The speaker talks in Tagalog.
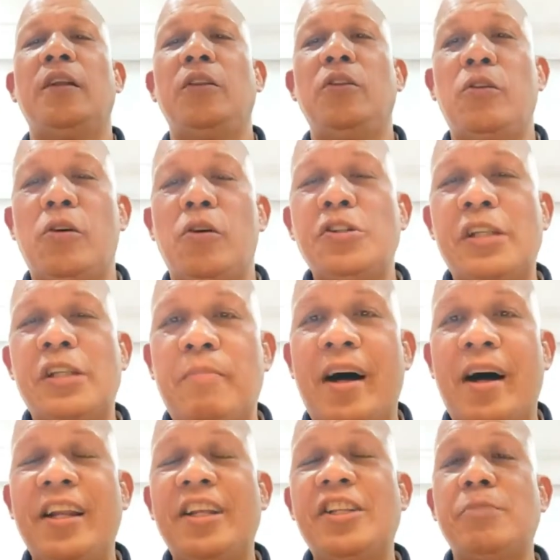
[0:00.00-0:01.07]
doon sa
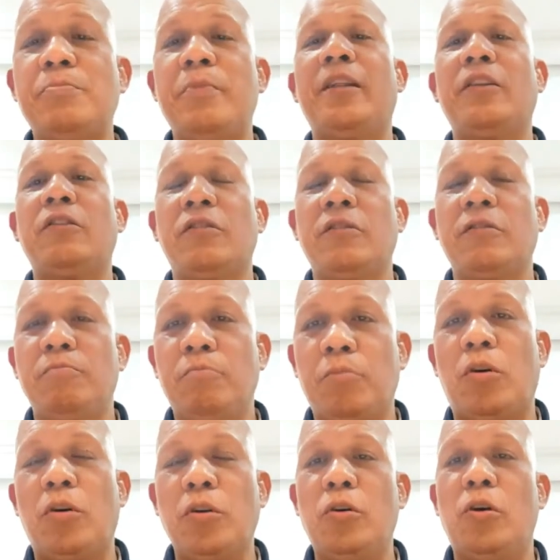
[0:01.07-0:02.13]
management
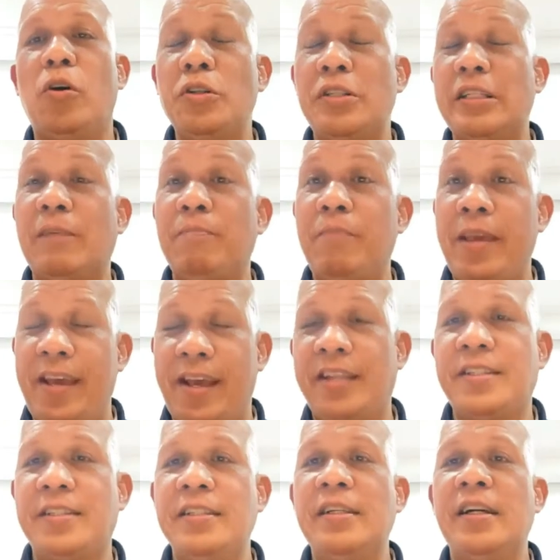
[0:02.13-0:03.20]
mo, doon sa
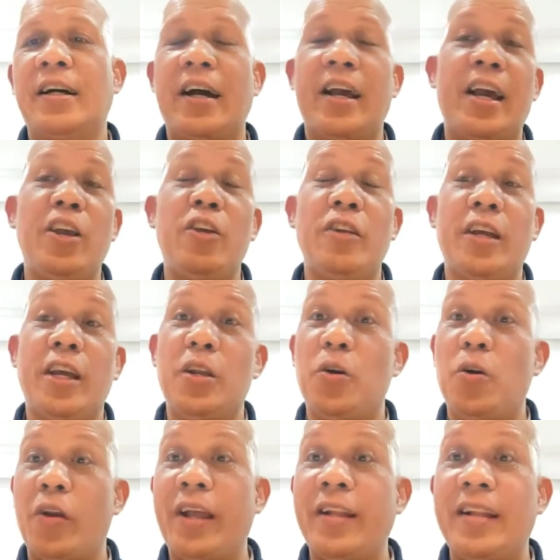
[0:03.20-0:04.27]
BS. Kaya yun ang
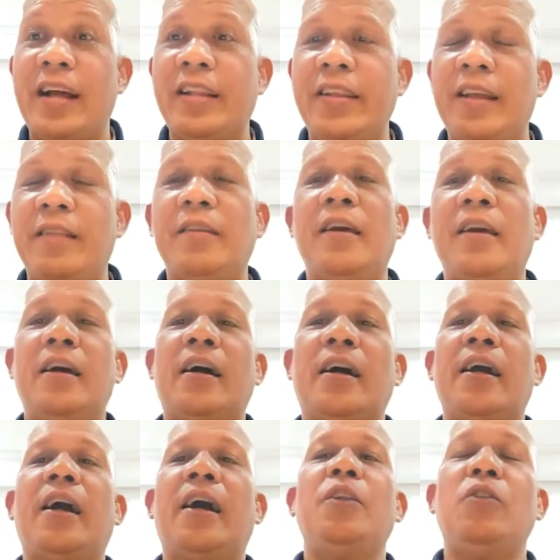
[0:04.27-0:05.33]
kinokorek natin.
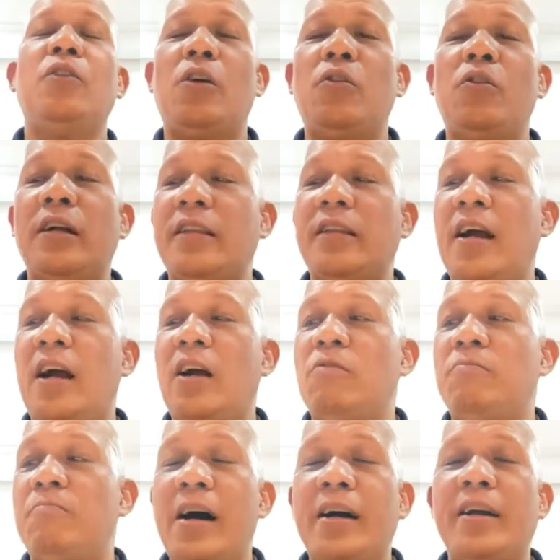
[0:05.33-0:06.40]
Kaya doon ako nagtaka
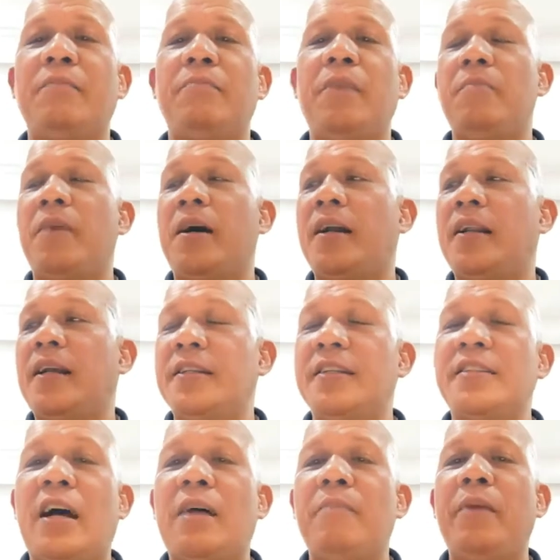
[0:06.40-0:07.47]
kung bakit may mga
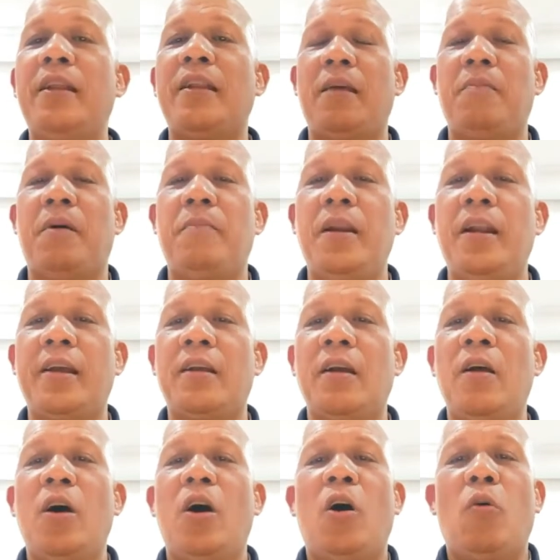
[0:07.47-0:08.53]
nagsasabi na ibabalik
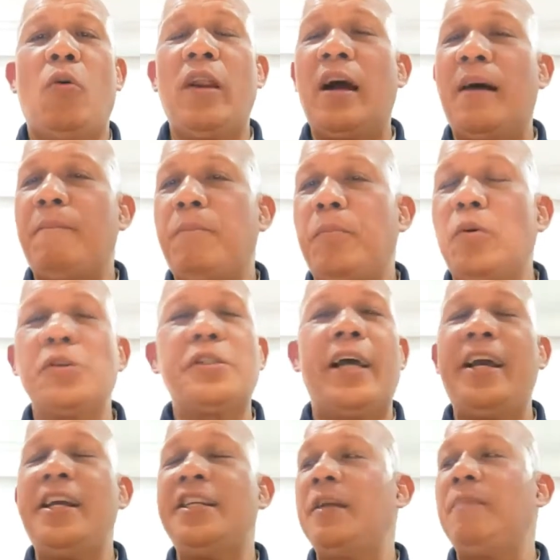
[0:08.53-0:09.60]
wala po sa
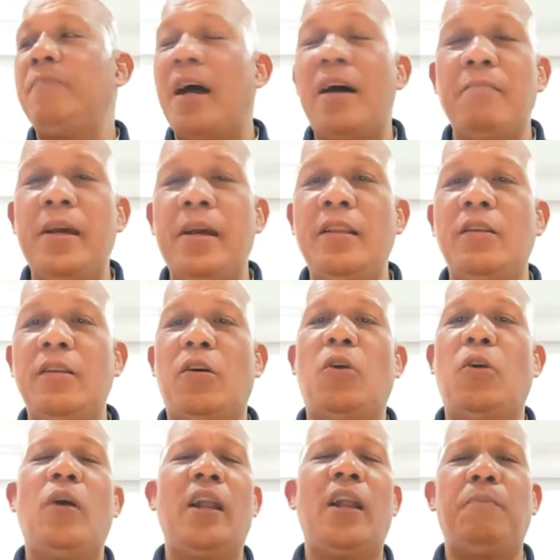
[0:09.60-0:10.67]
isip namin
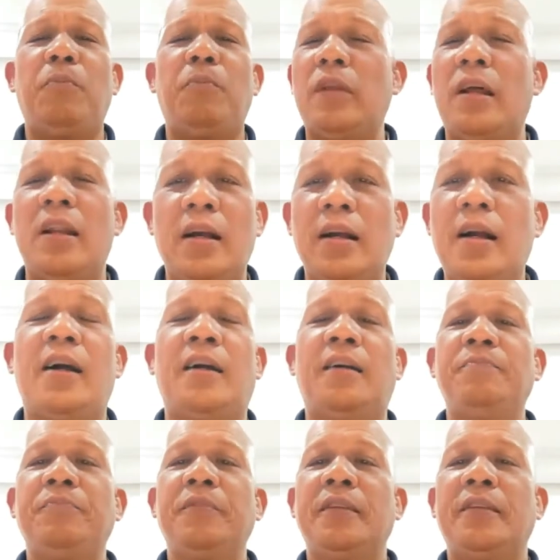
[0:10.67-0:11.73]
o wala po talaga
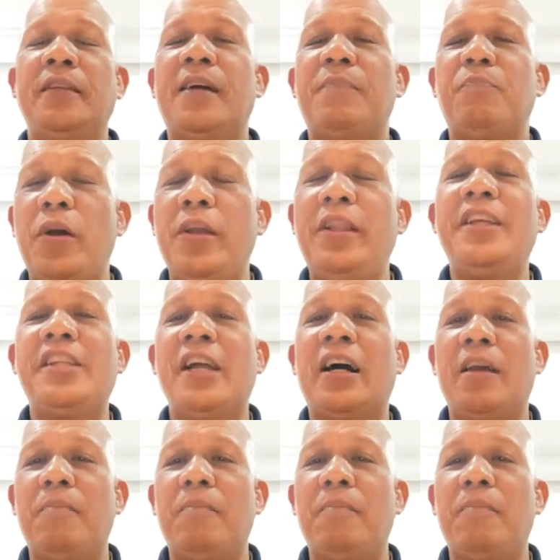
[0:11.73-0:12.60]
na pwede siyang